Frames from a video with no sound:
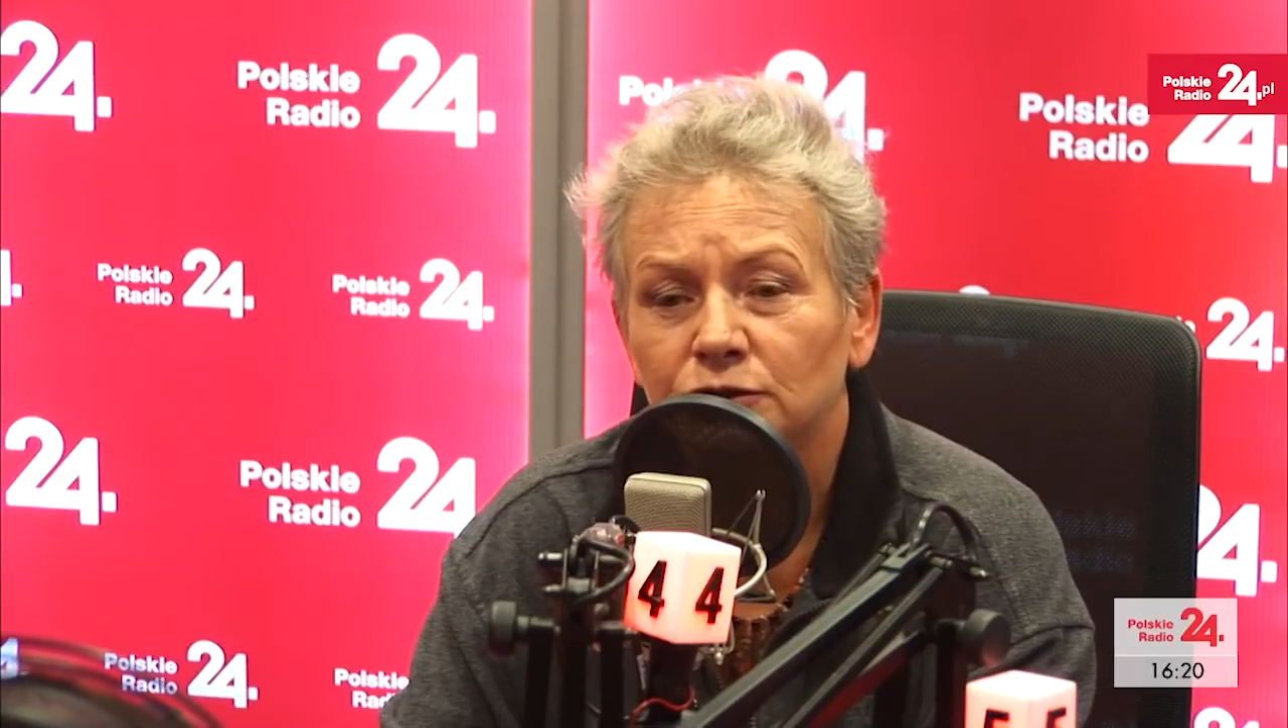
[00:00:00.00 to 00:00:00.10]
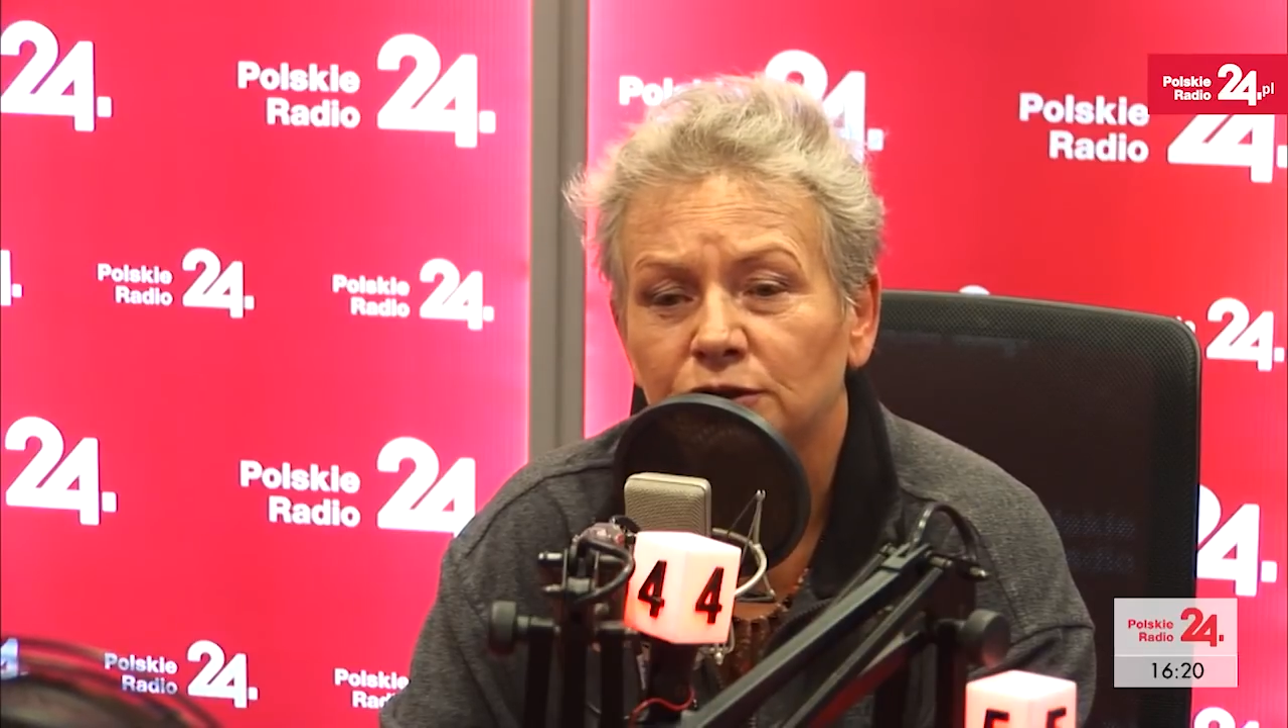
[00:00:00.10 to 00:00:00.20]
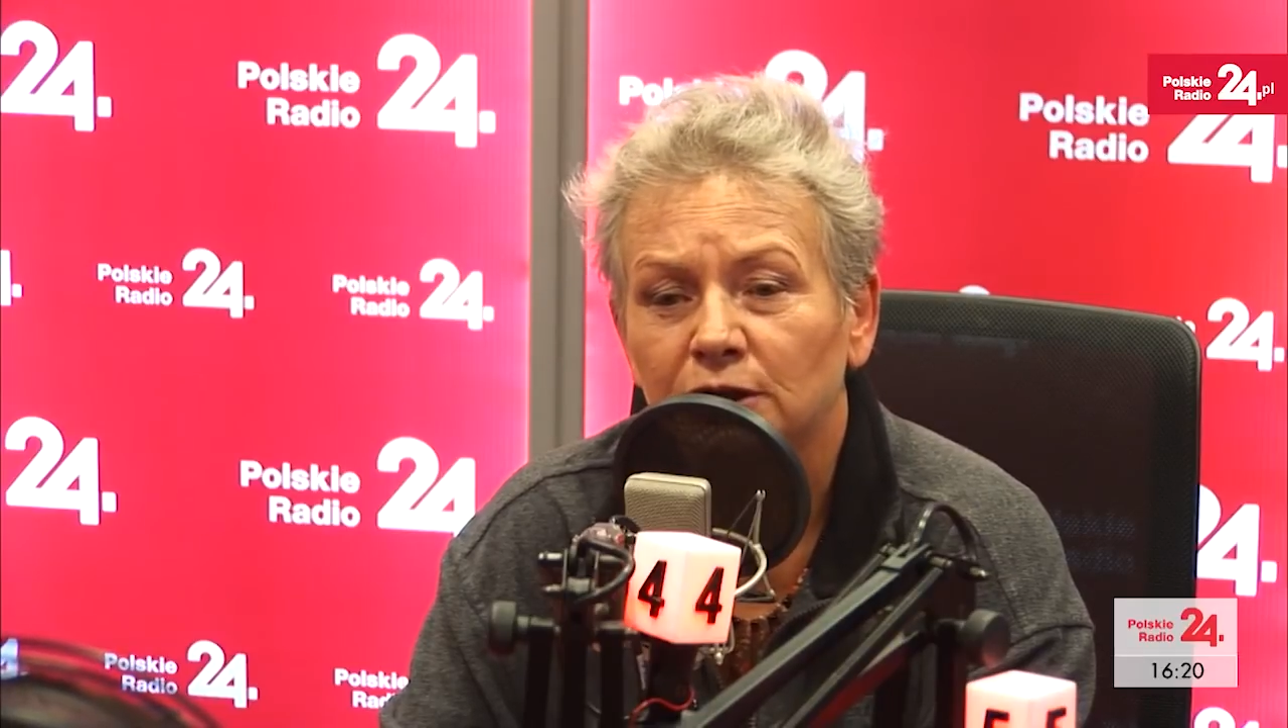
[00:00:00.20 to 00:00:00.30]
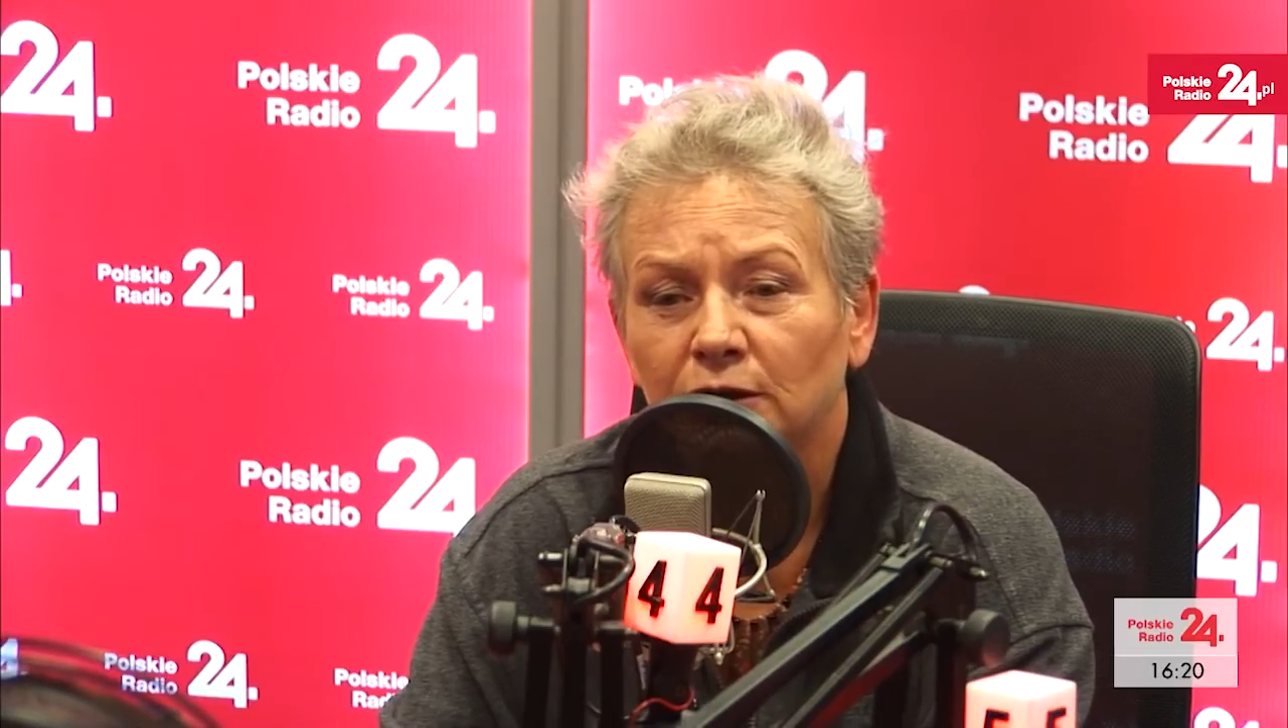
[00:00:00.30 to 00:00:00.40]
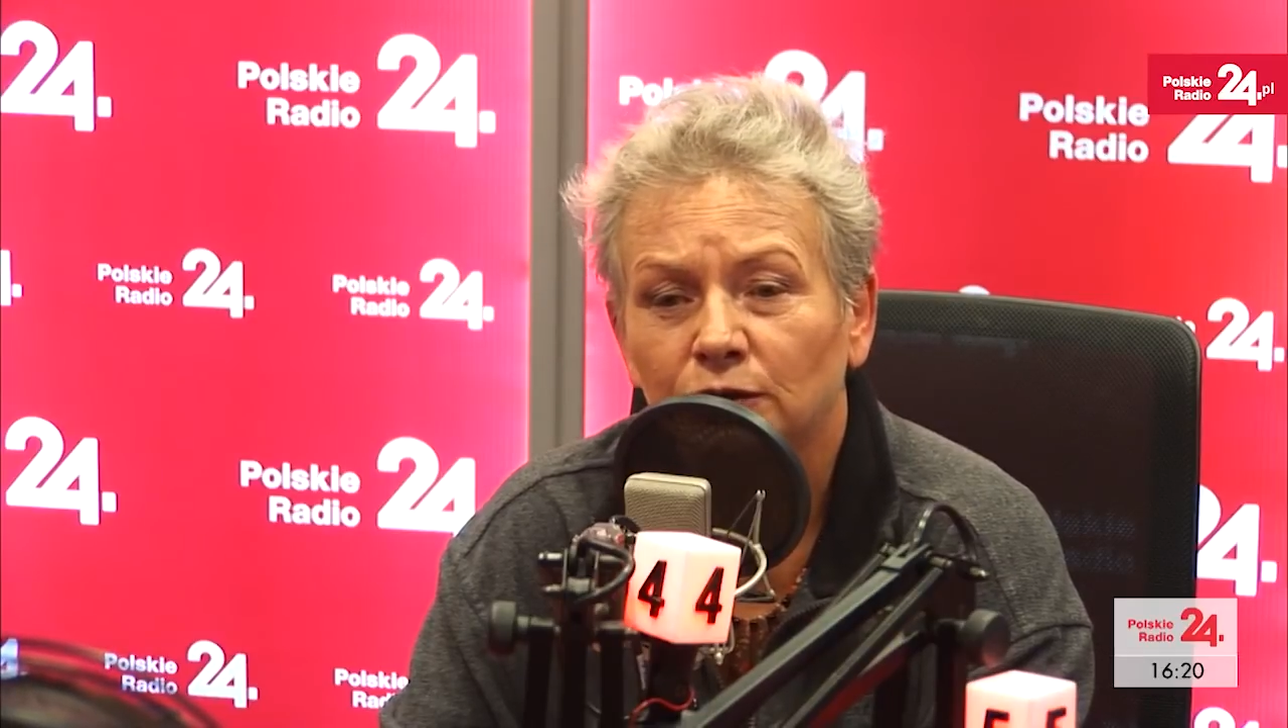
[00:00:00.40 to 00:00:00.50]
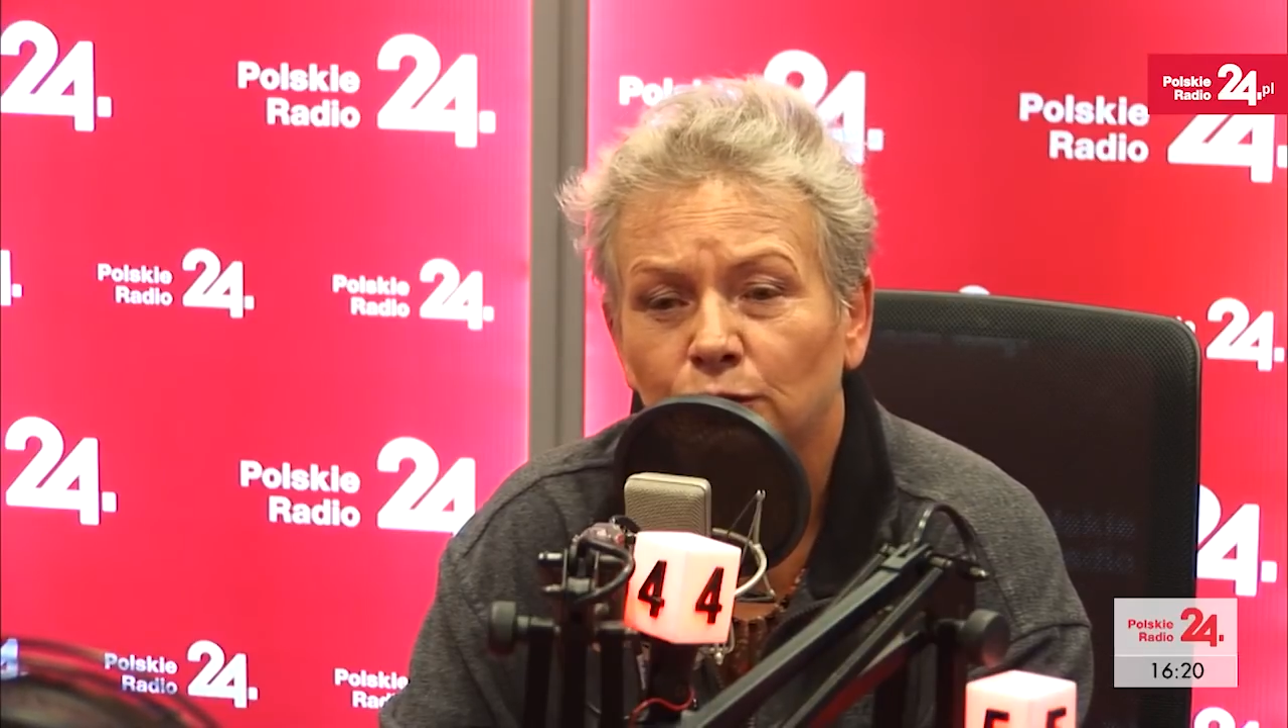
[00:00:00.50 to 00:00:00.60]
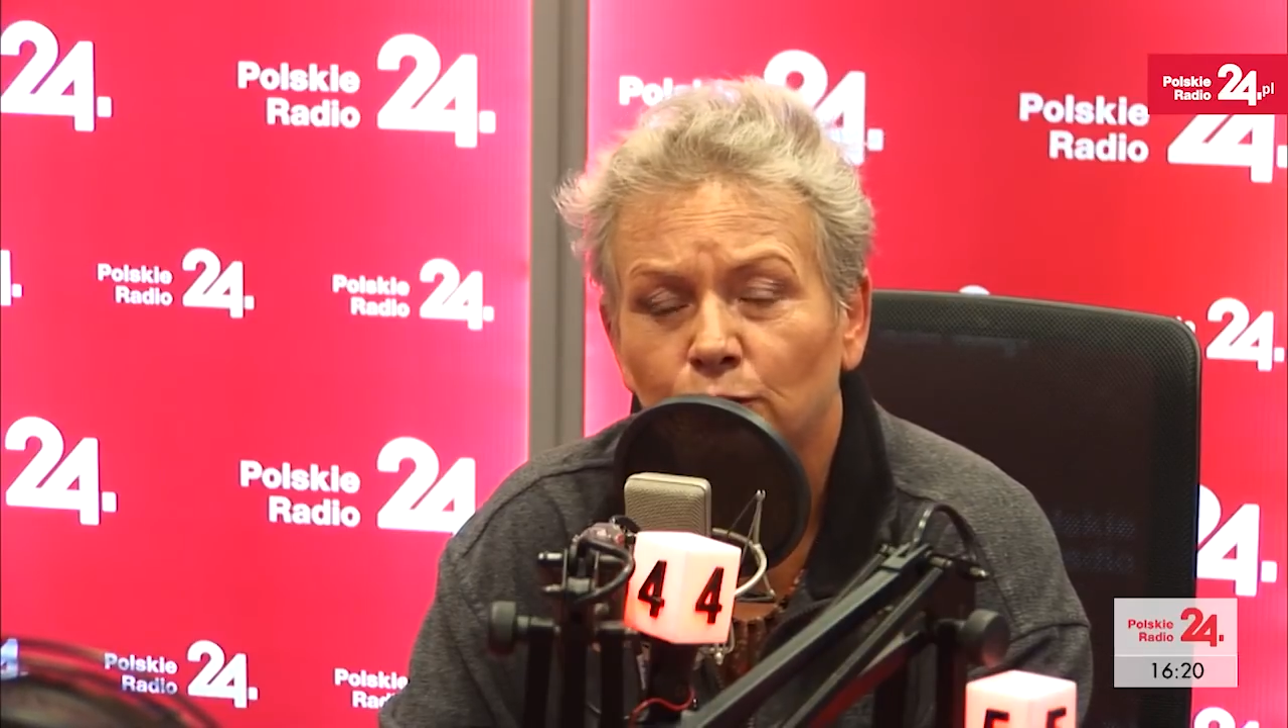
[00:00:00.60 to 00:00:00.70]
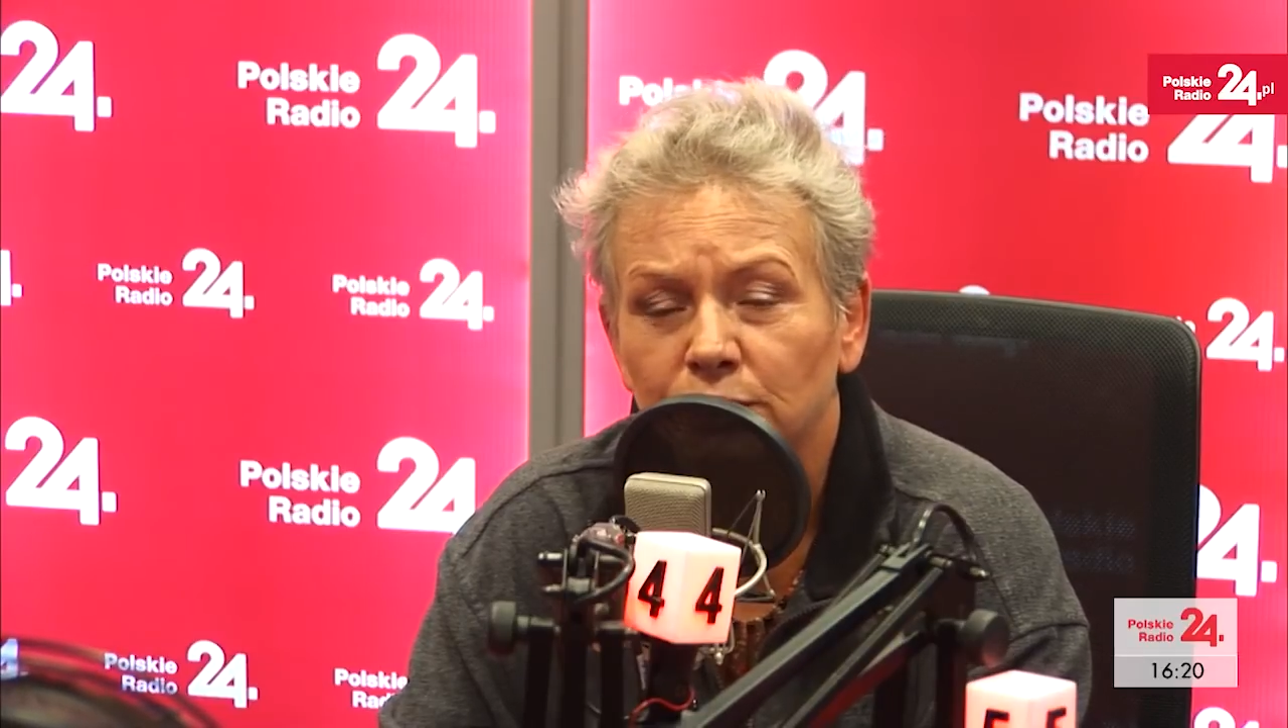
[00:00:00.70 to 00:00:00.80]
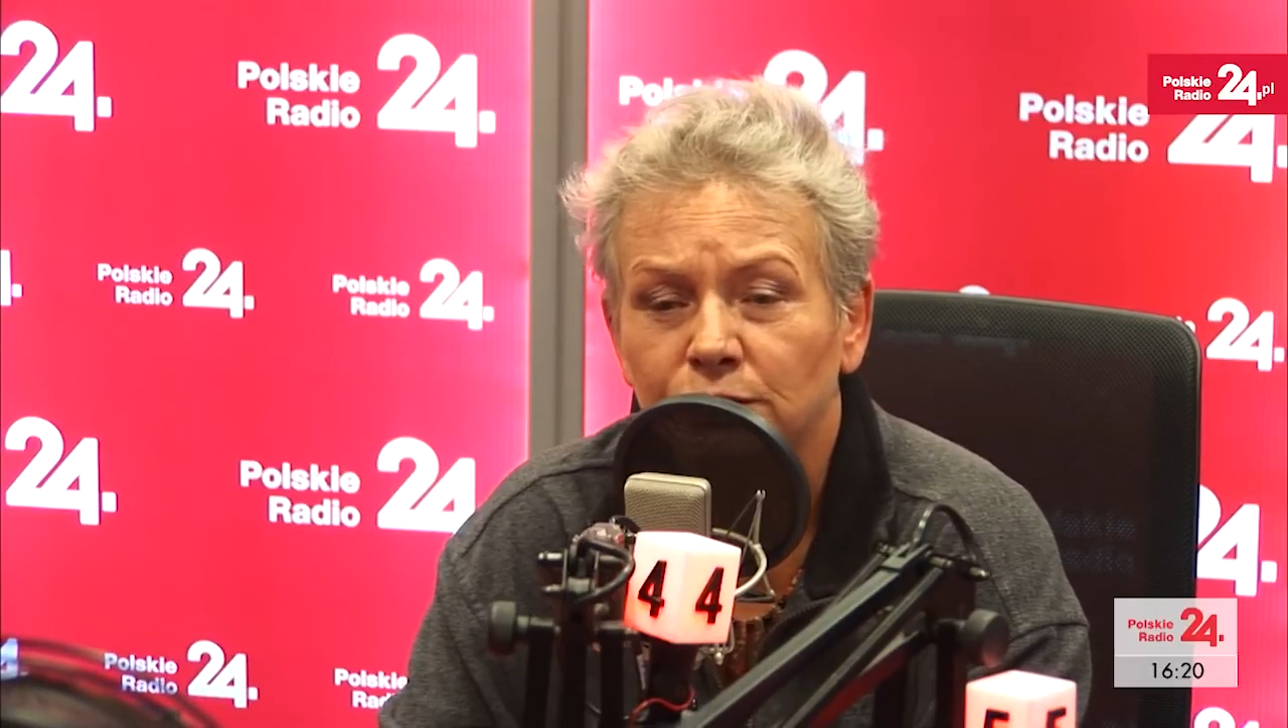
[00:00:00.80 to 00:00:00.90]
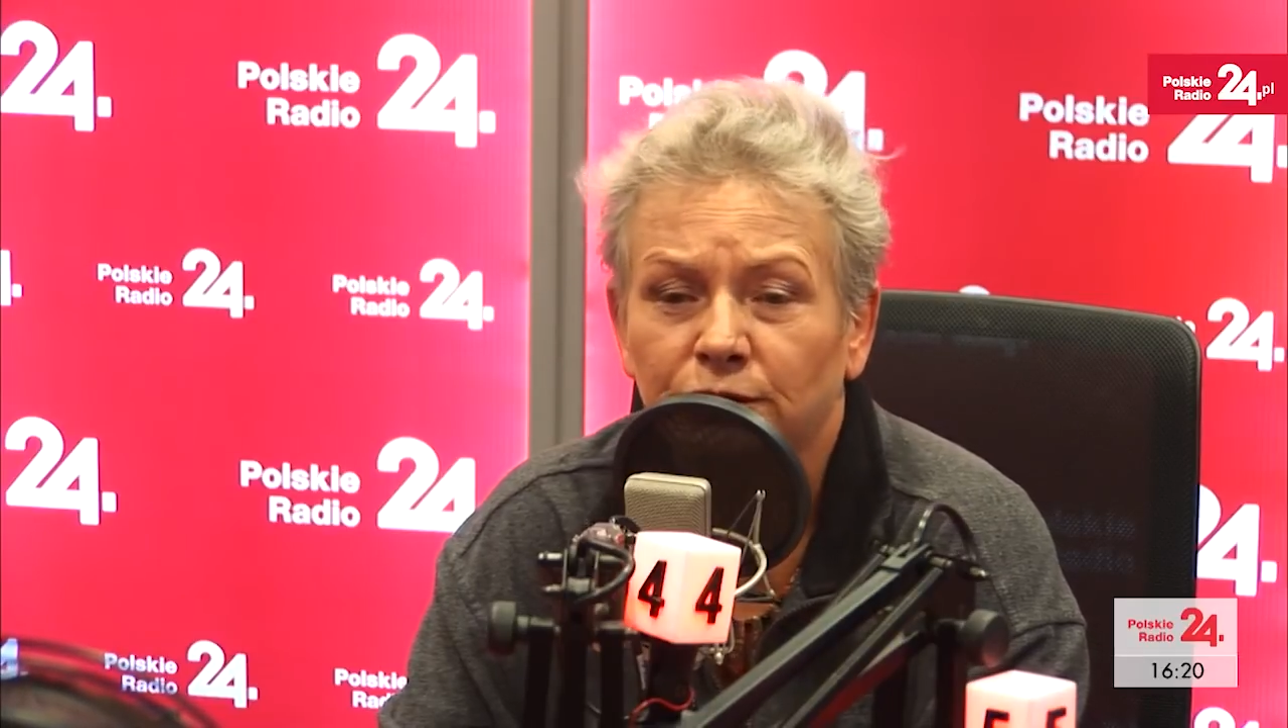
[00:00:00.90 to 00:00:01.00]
że głosy